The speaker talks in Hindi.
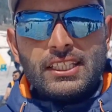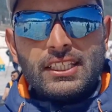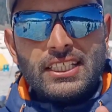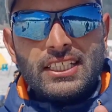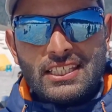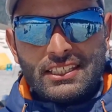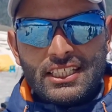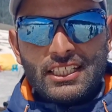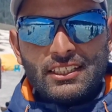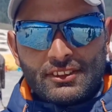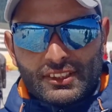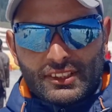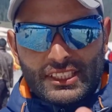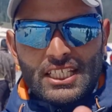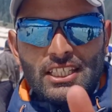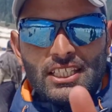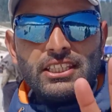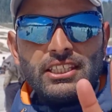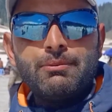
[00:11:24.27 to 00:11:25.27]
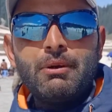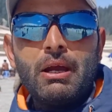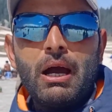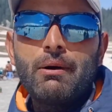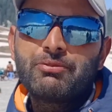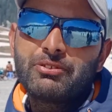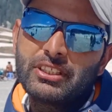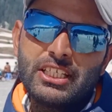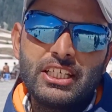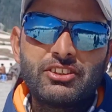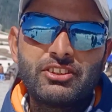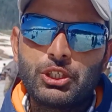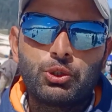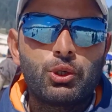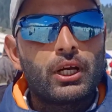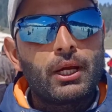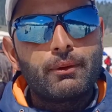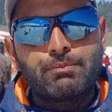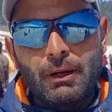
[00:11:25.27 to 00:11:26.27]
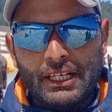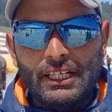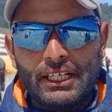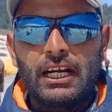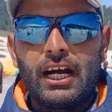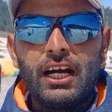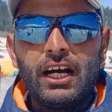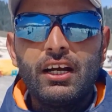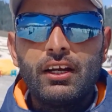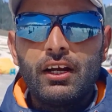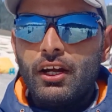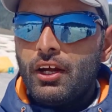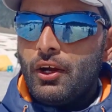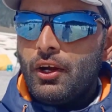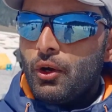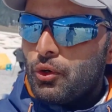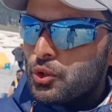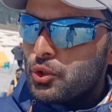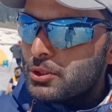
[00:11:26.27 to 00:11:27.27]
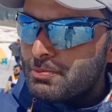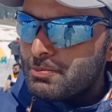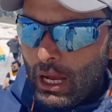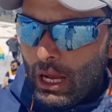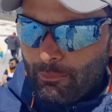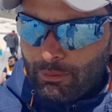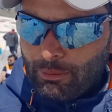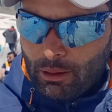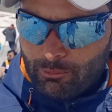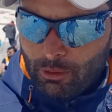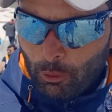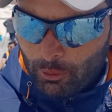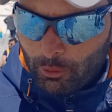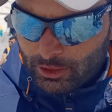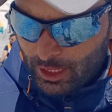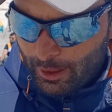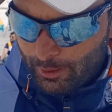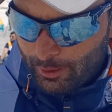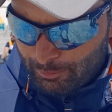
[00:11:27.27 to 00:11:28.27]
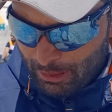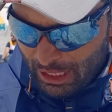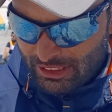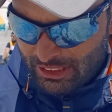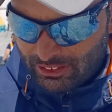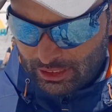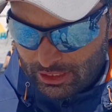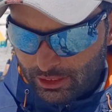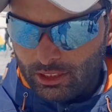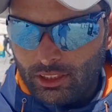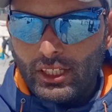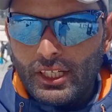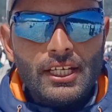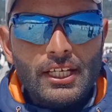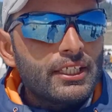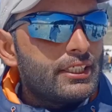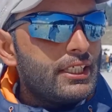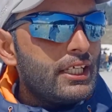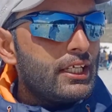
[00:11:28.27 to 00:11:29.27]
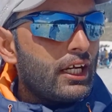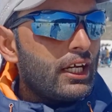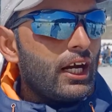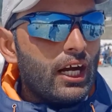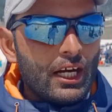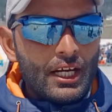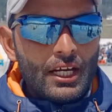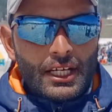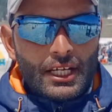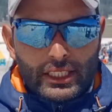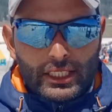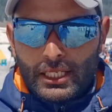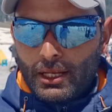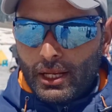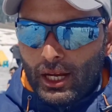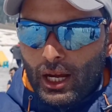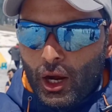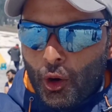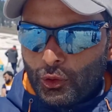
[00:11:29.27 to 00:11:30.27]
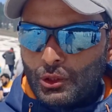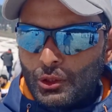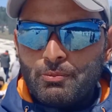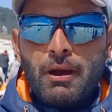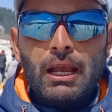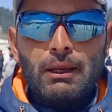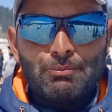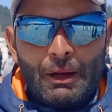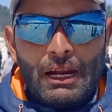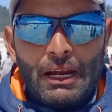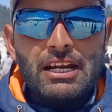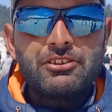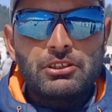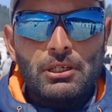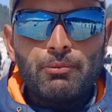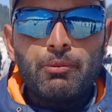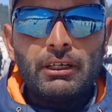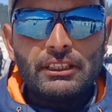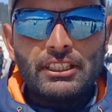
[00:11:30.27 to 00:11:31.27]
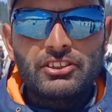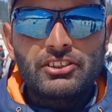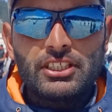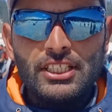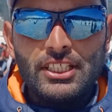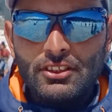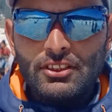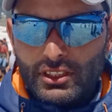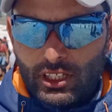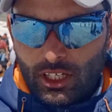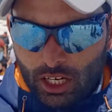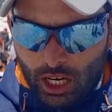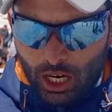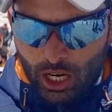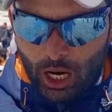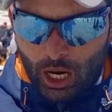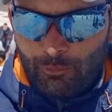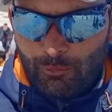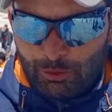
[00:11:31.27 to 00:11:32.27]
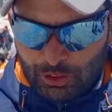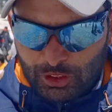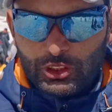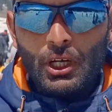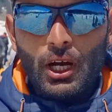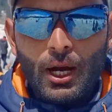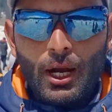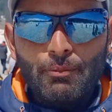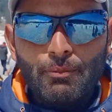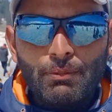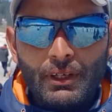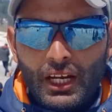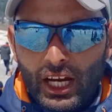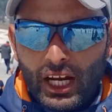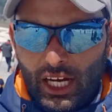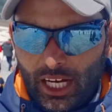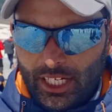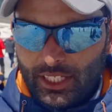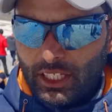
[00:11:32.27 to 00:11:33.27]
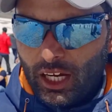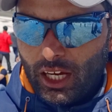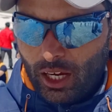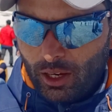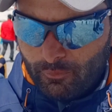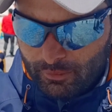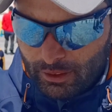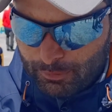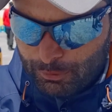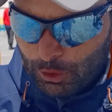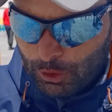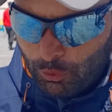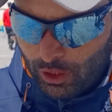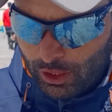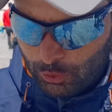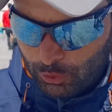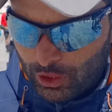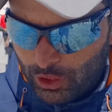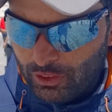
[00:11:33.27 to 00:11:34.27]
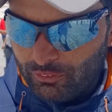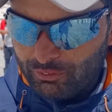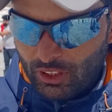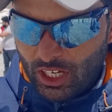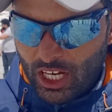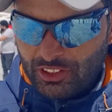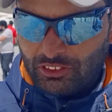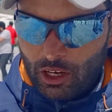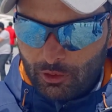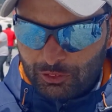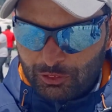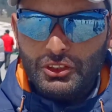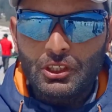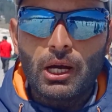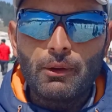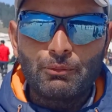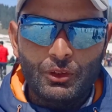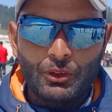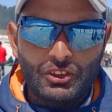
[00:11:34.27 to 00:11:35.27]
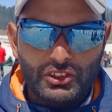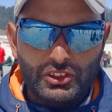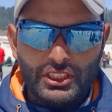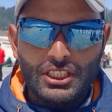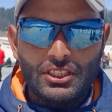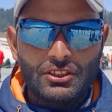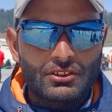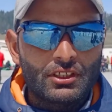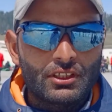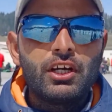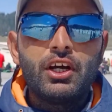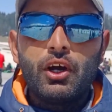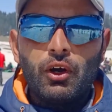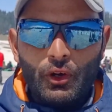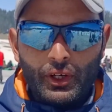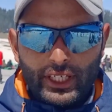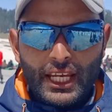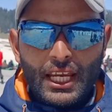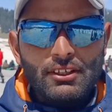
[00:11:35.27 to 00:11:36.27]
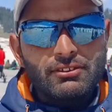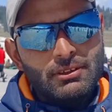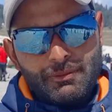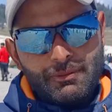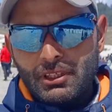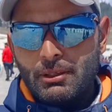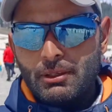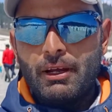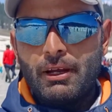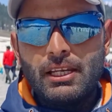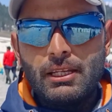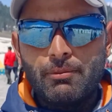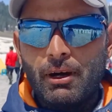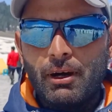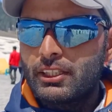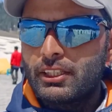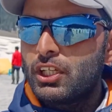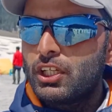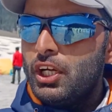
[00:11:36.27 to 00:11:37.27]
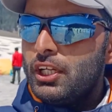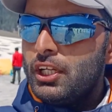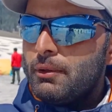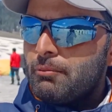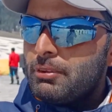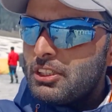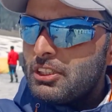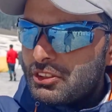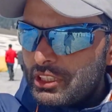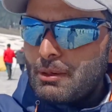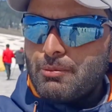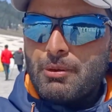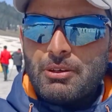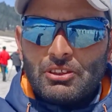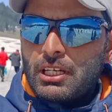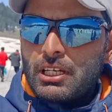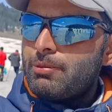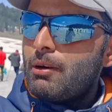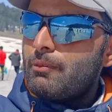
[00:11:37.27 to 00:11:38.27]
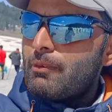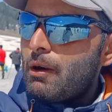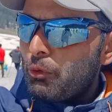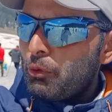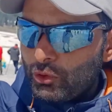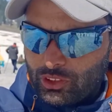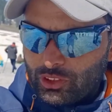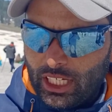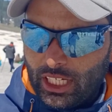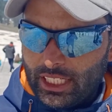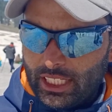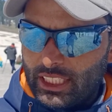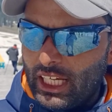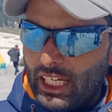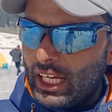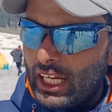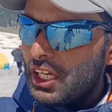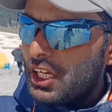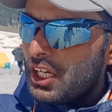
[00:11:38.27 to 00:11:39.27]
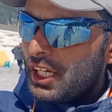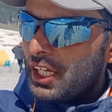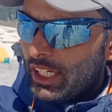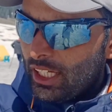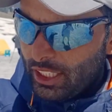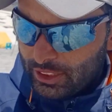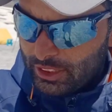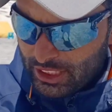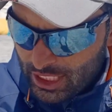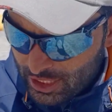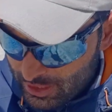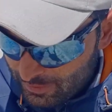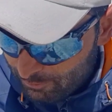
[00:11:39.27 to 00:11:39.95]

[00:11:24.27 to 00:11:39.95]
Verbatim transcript: तीन दिन में आप स्किन सीखोगे पक्का पक्का उसमें आप हम आपको सिखाएंगे बेसिक बेसिक हाँ कि हाउ टू मेक बैंड अपॉन द स्कीज हाउ टू स्टॉप एंड हाउ इफ यू आर गोइंग फास्ट हाउ स्टॉप योर स्कीज ओके सबसे पहली बात फिर स्टेप बाई स्टेप हम आपको सिखाएंगे ये